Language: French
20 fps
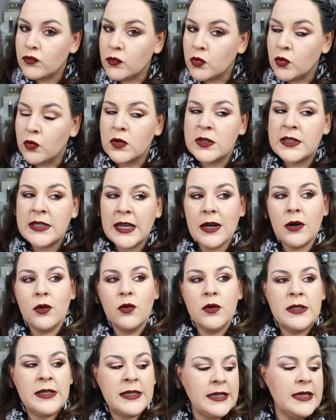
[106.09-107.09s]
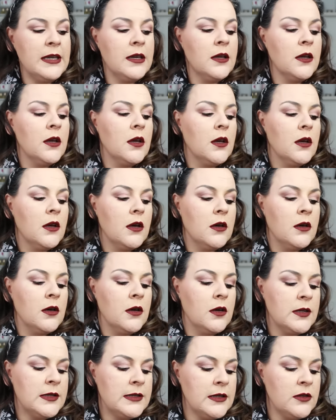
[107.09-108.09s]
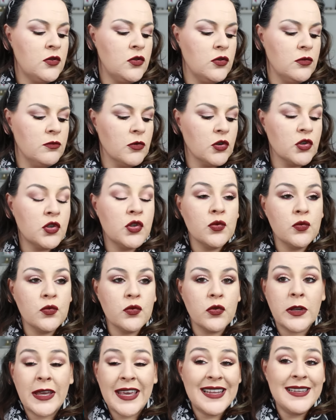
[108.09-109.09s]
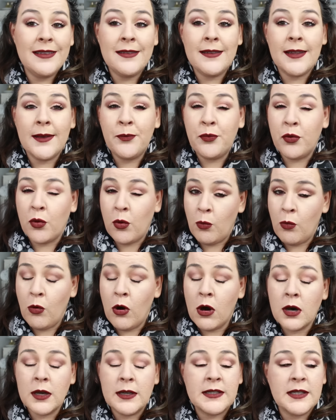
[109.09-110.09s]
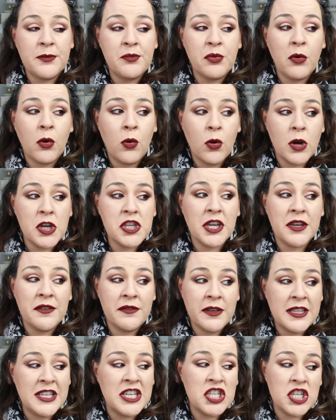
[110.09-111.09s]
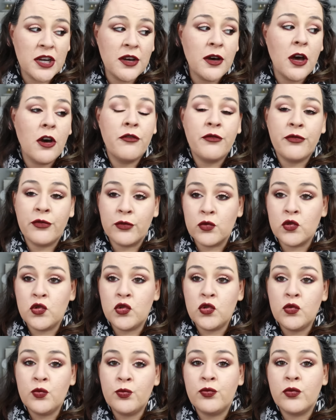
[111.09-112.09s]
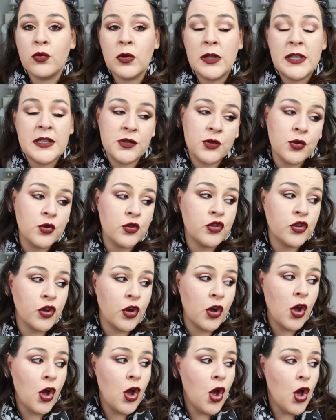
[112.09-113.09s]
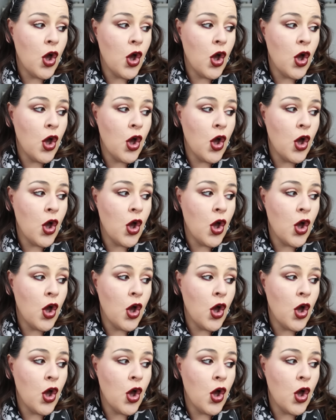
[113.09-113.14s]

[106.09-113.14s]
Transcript: Donc ça aussi, euh, c'est une mention de qualité pour moi et c'est pourquoi j'avais déjà fondu pour les autres,